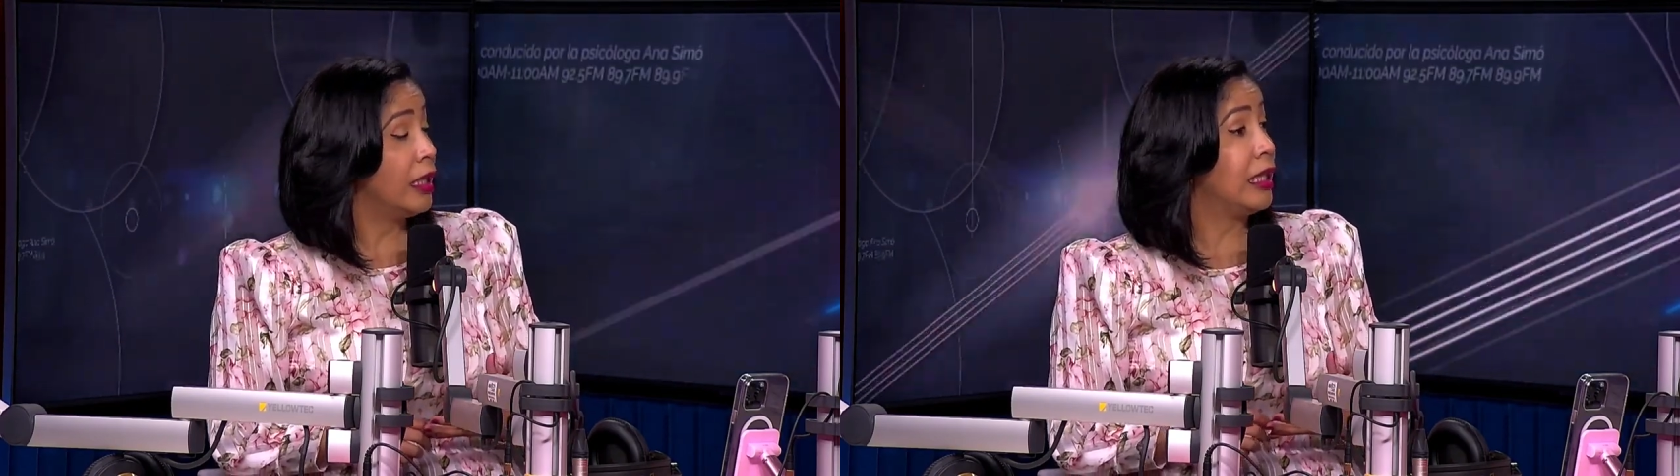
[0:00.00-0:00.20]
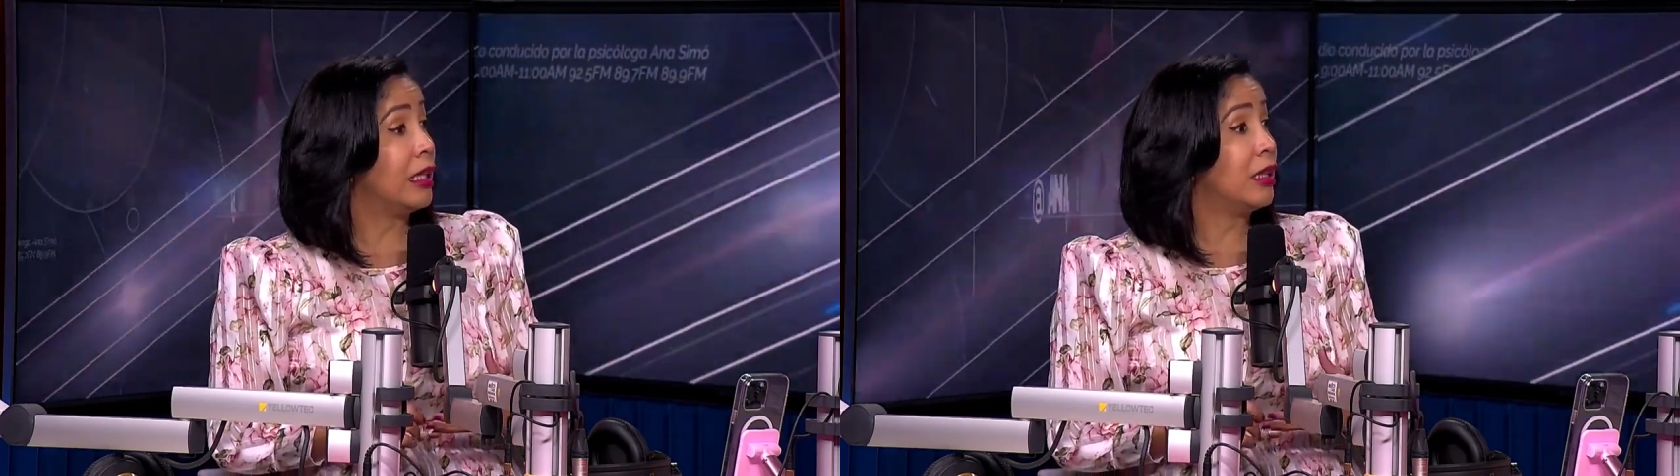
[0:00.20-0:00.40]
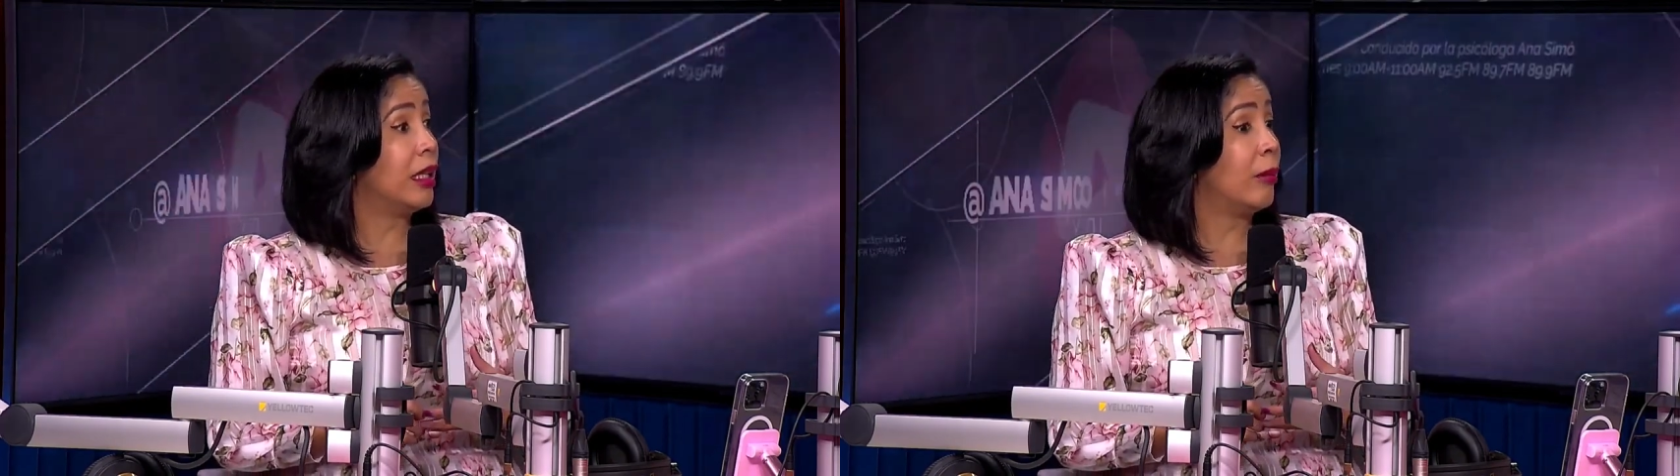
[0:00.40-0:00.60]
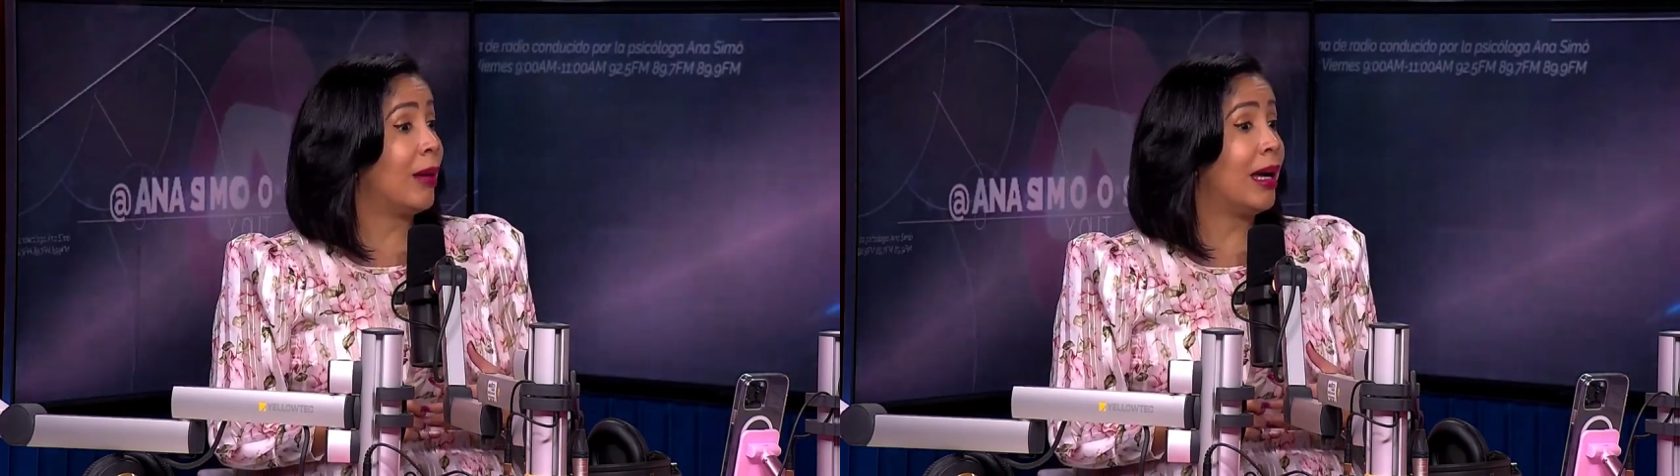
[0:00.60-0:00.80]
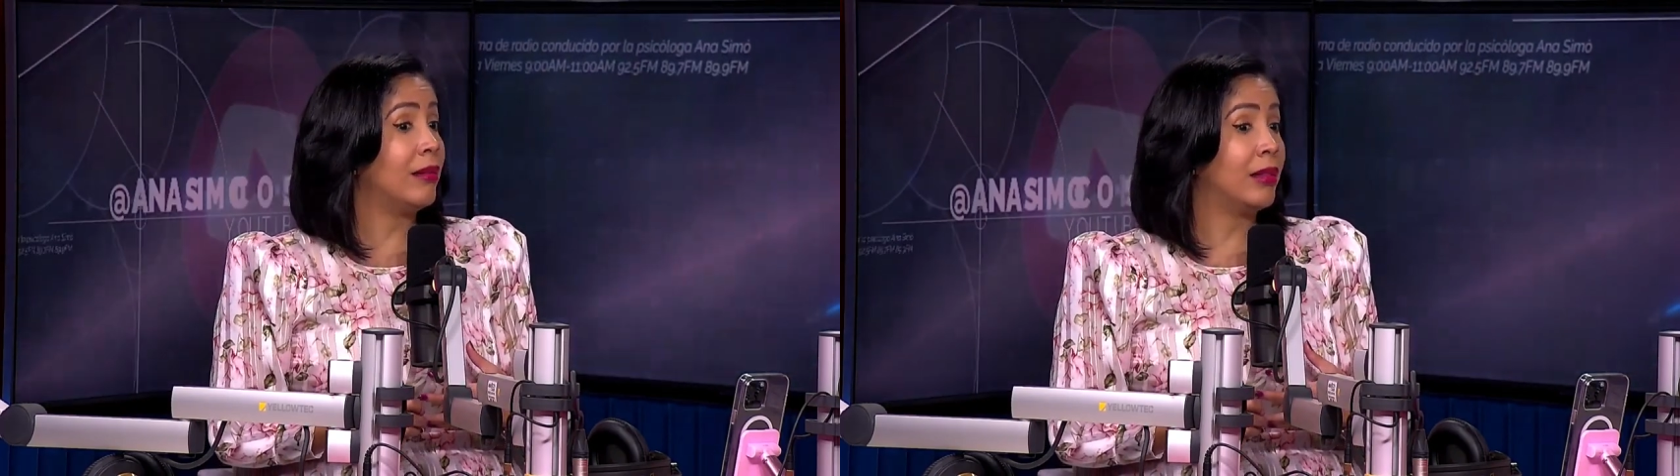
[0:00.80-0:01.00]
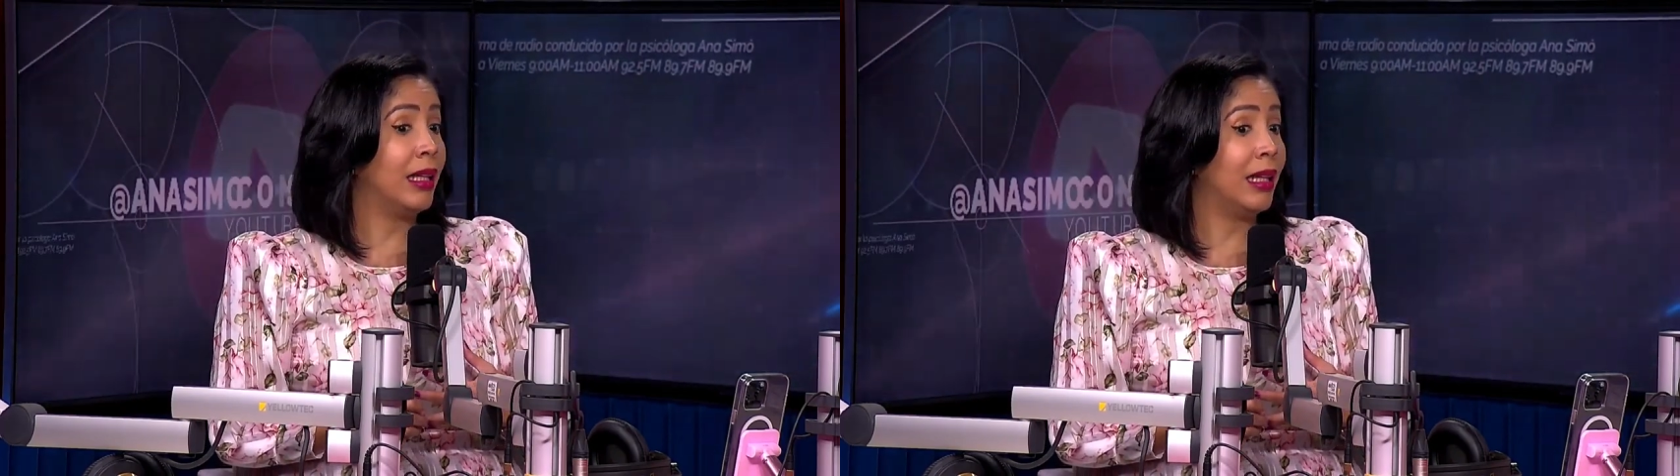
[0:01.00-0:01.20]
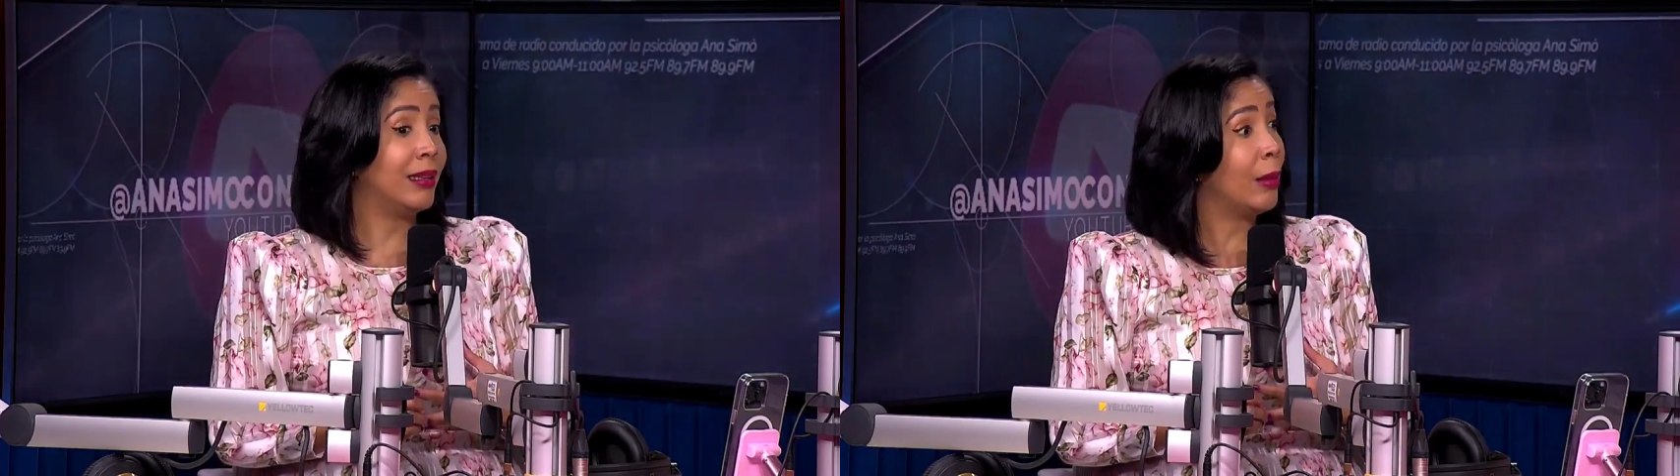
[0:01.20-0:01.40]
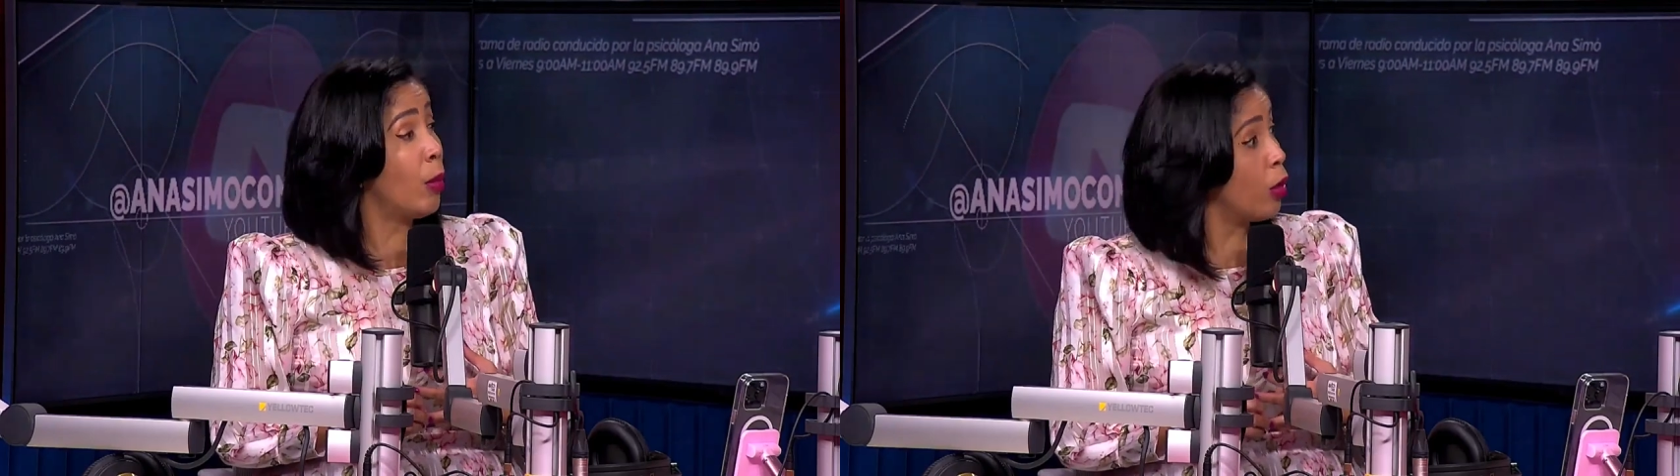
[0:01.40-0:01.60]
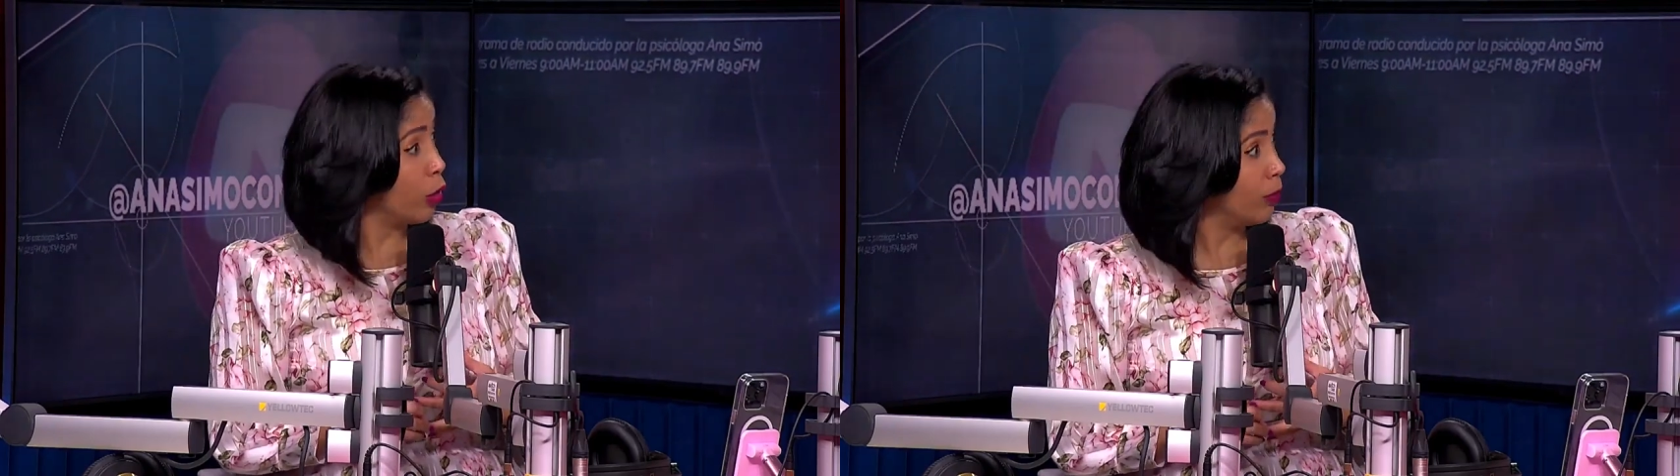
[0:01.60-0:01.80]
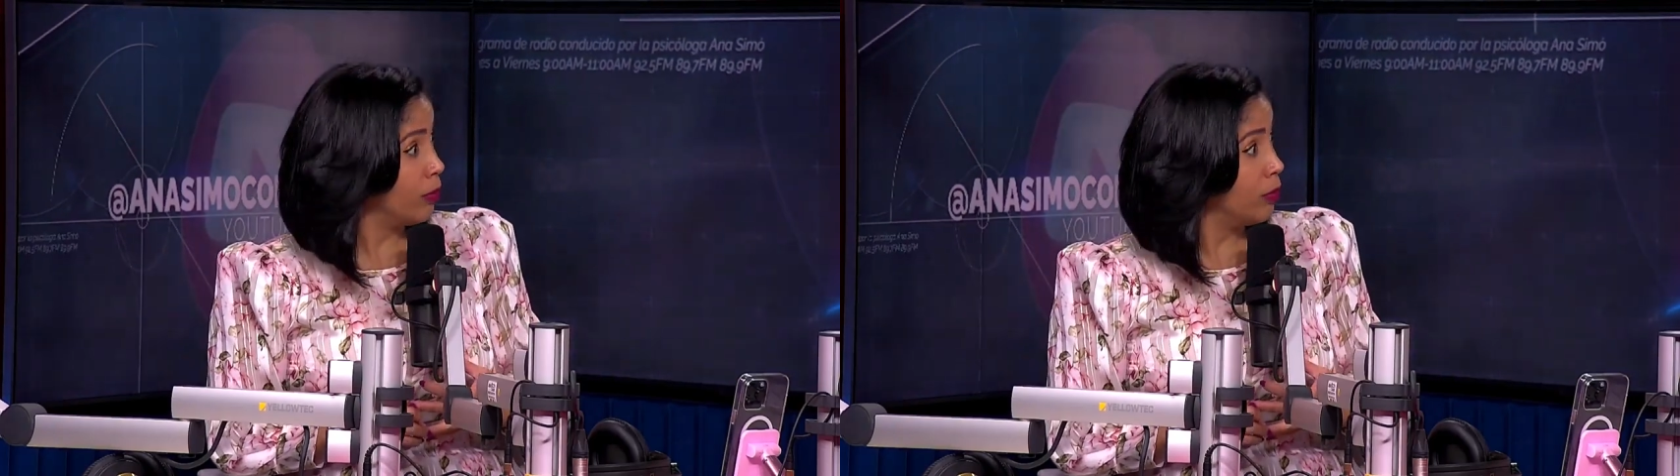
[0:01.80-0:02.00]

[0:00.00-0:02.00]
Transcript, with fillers: y el tema del temor.